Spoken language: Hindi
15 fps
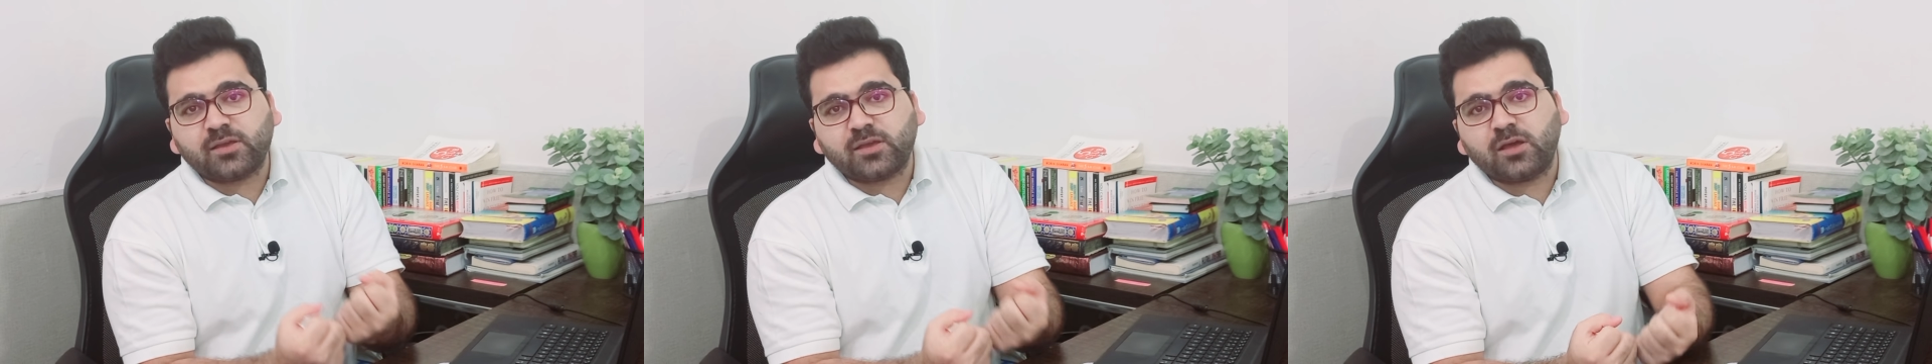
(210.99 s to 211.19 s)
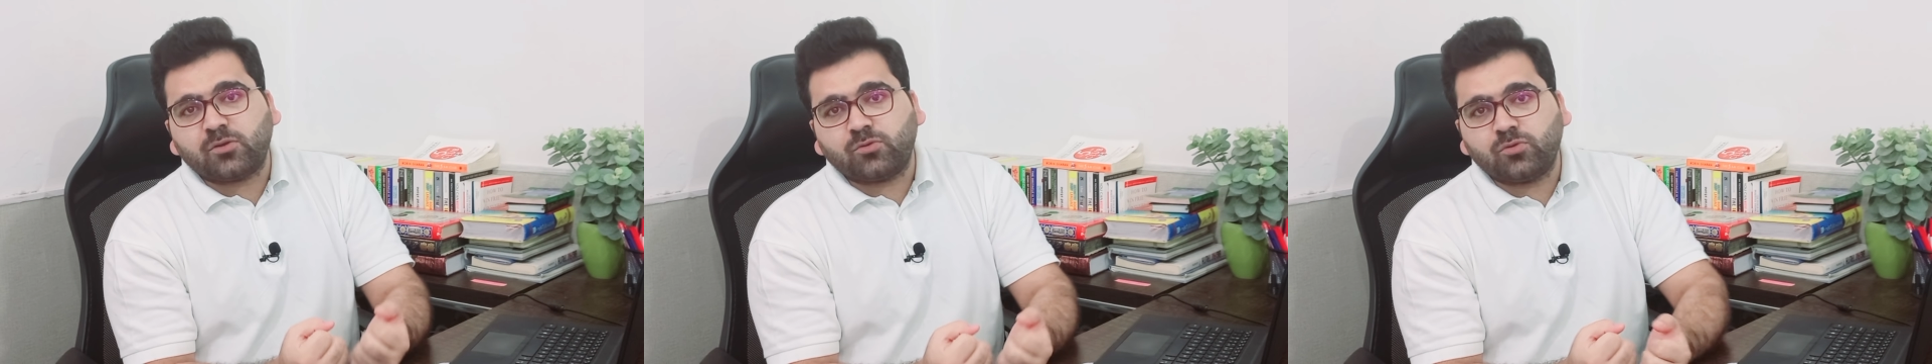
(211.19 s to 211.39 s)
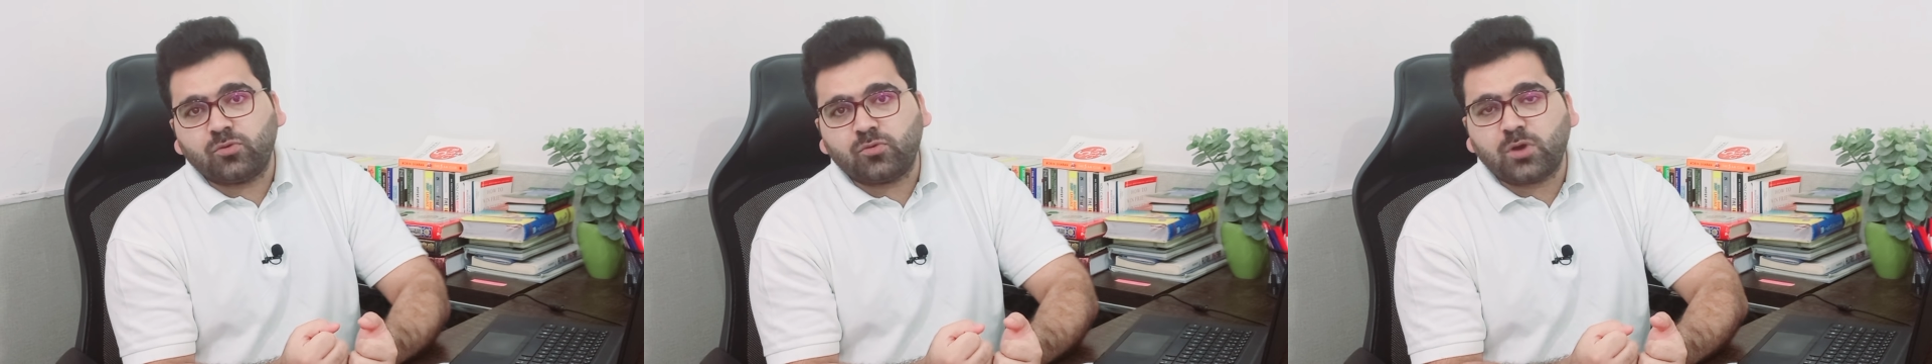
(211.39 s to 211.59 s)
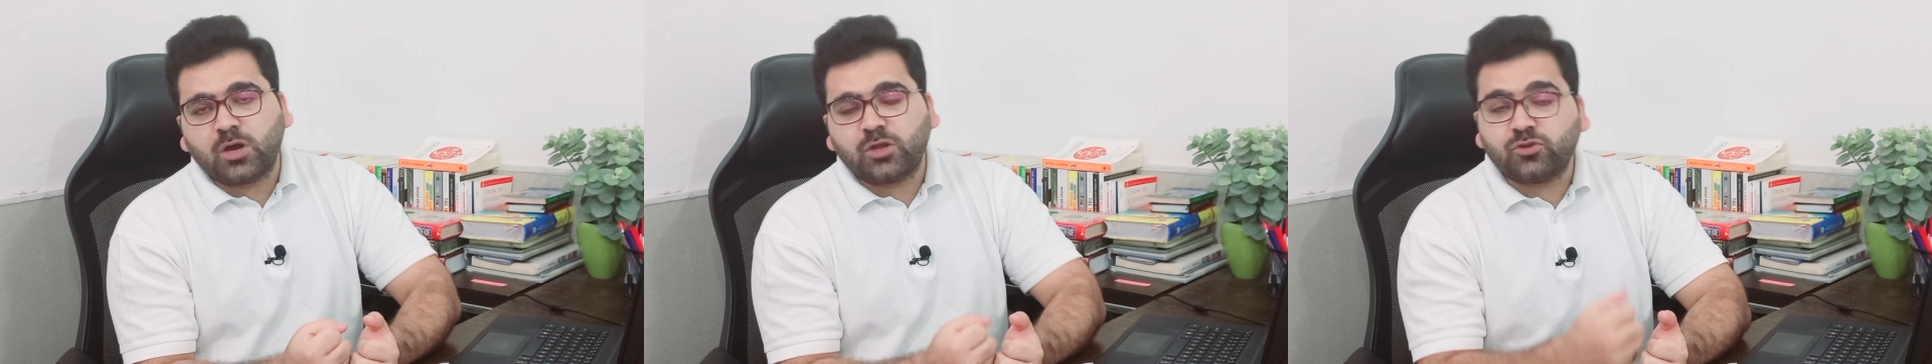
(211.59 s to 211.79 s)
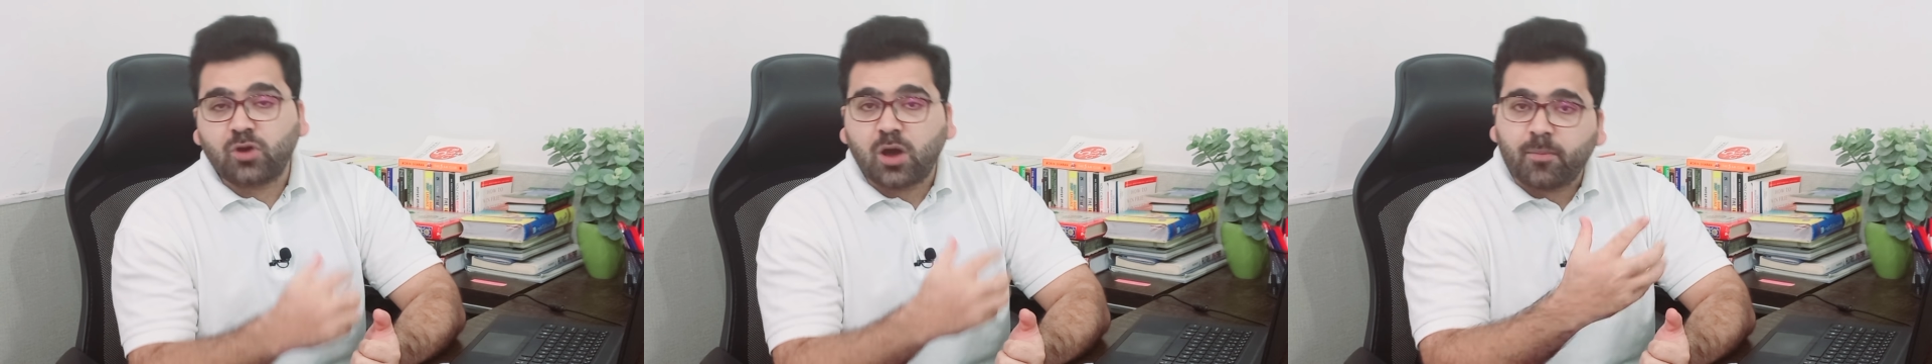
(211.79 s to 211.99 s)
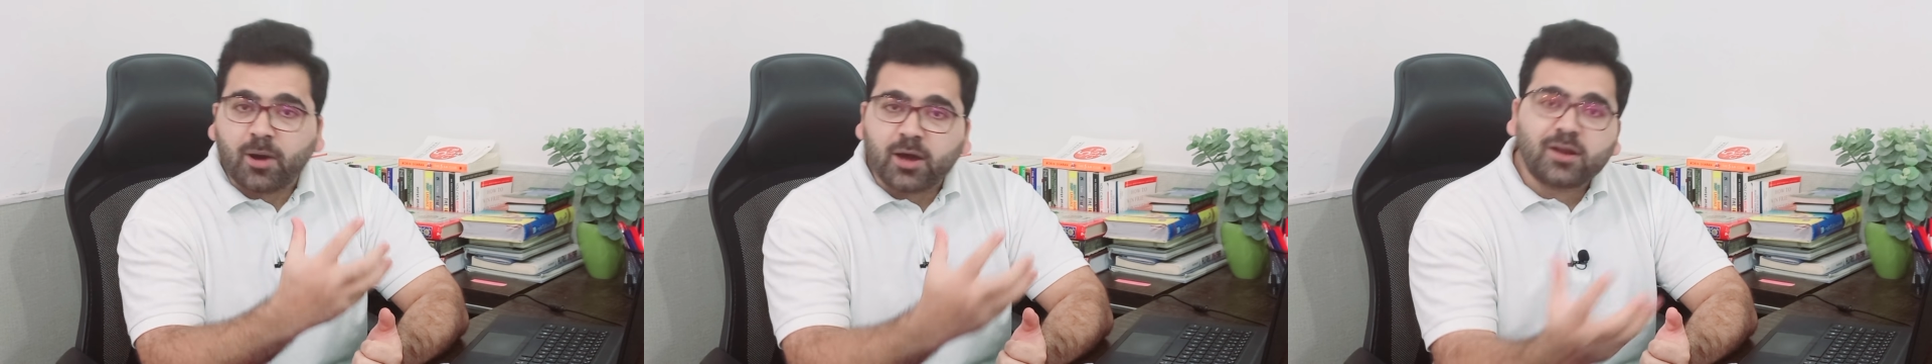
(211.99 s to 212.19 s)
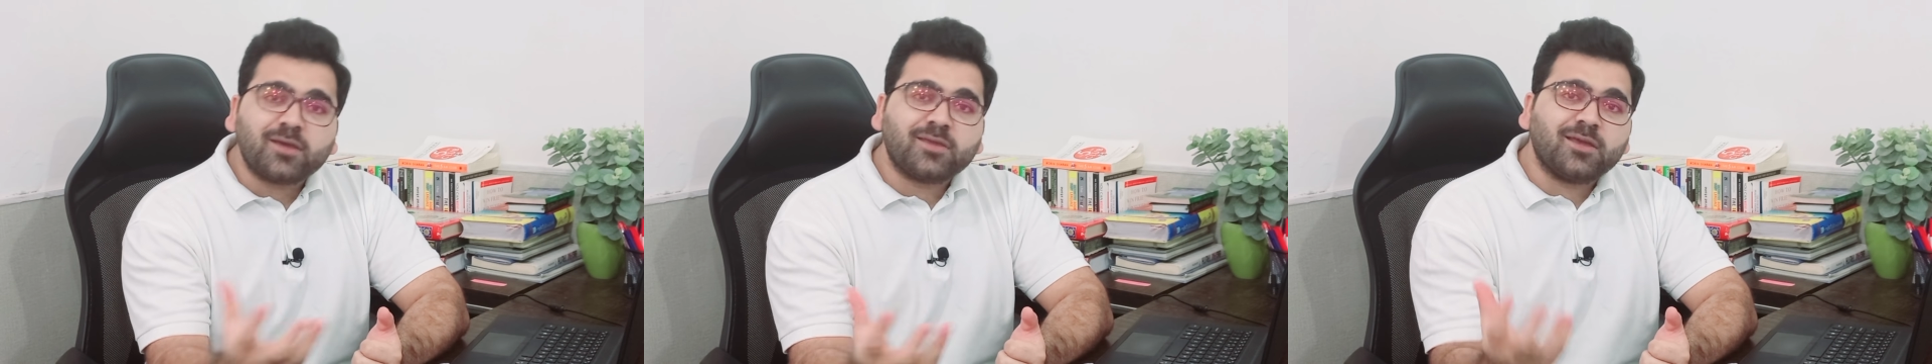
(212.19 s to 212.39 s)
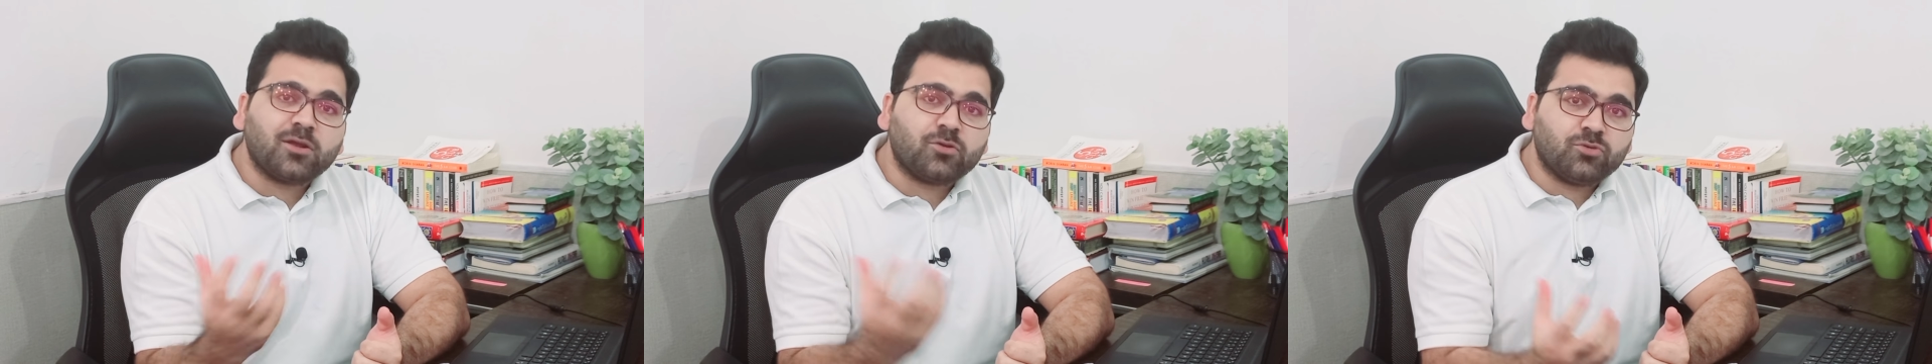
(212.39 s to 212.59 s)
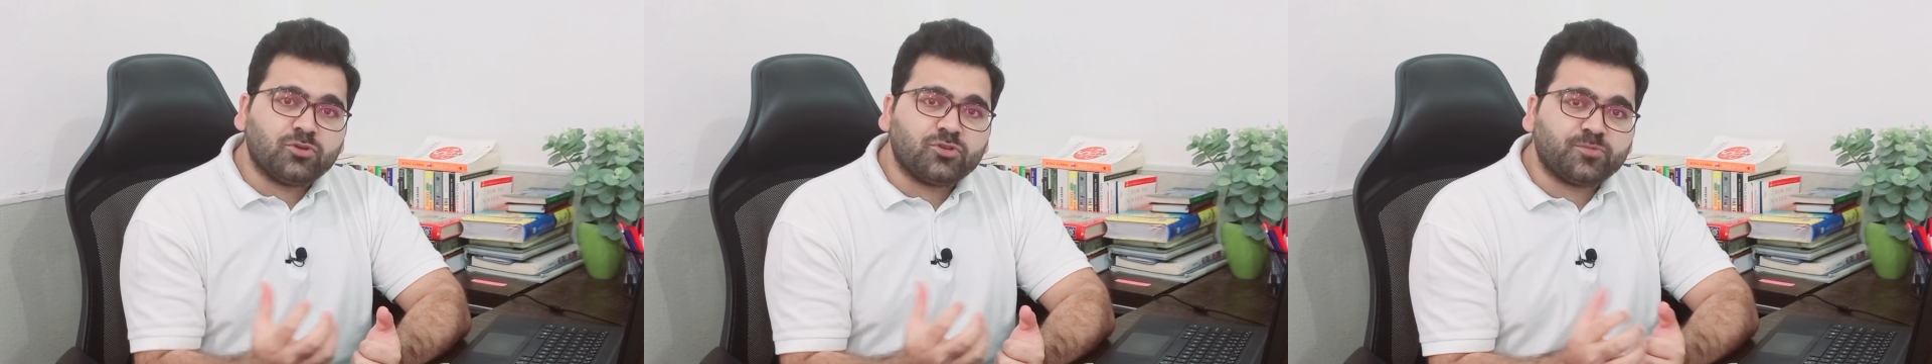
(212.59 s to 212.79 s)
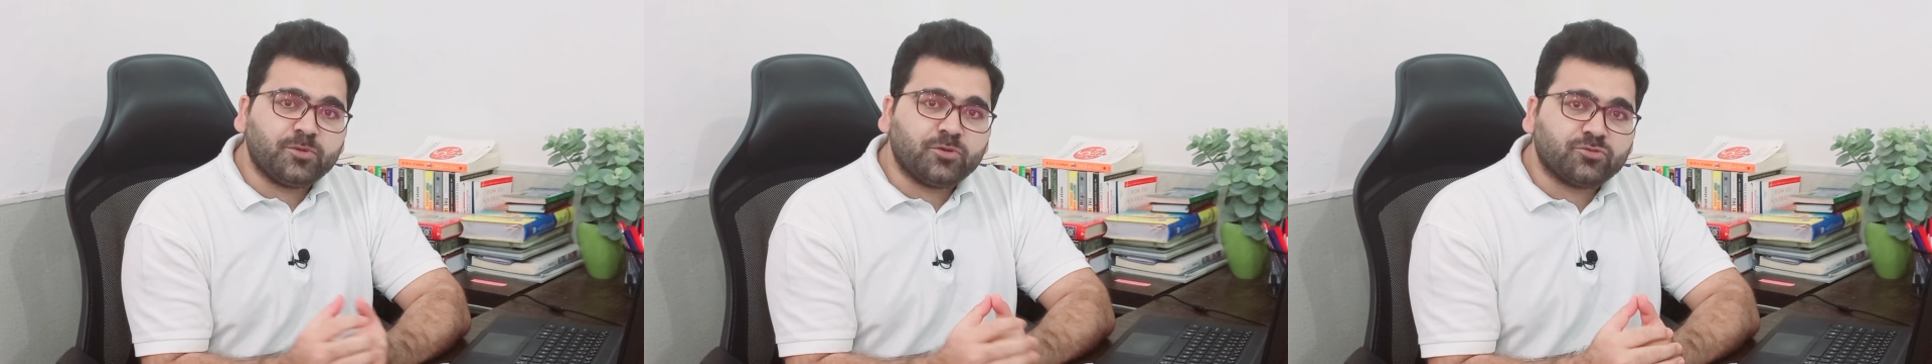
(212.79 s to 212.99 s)
क्या रोल होगा जो हमारा क्या रोल
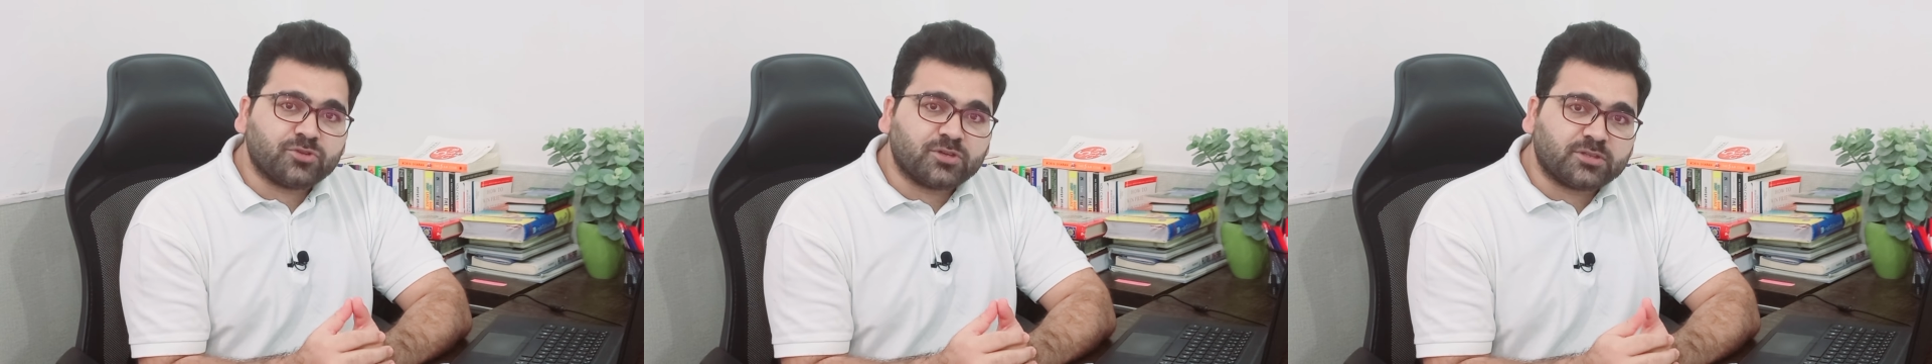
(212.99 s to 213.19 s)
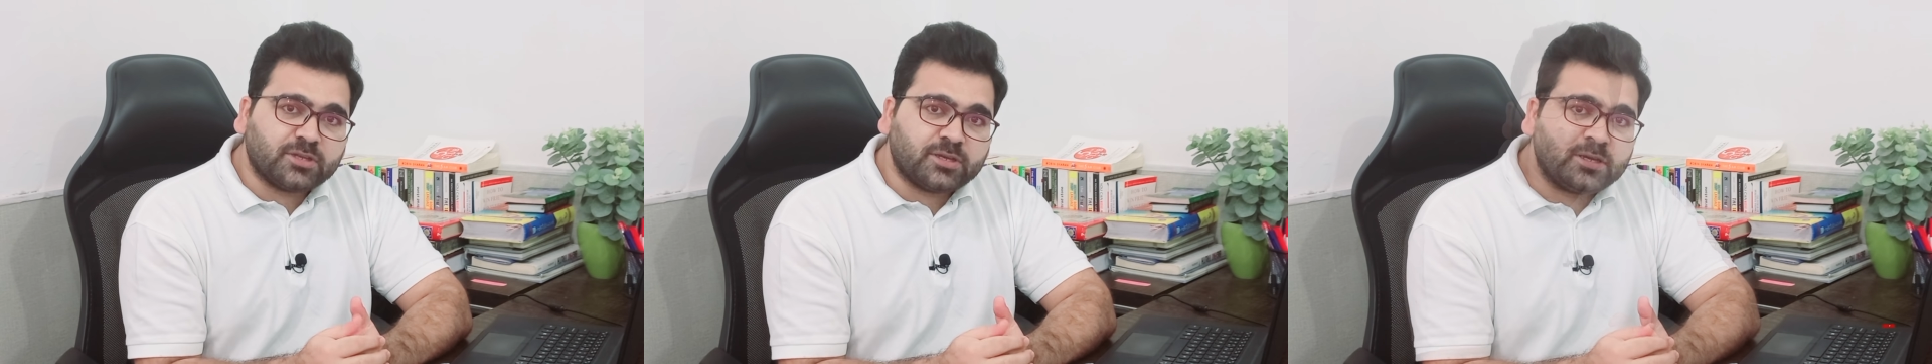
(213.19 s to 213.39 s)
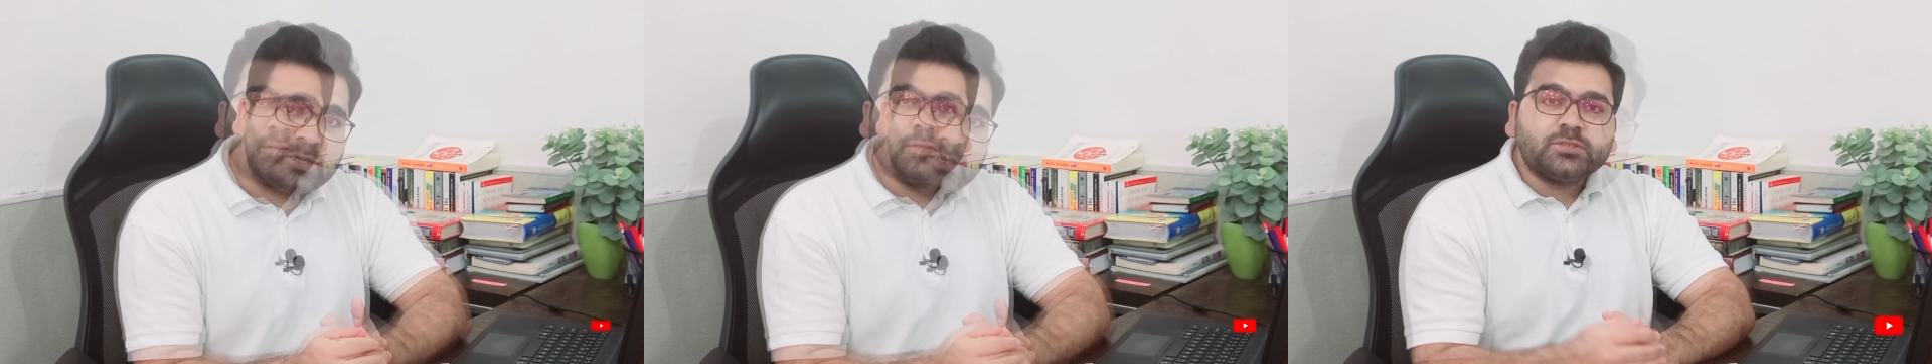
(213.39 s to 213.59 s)
इसमें हो सकता है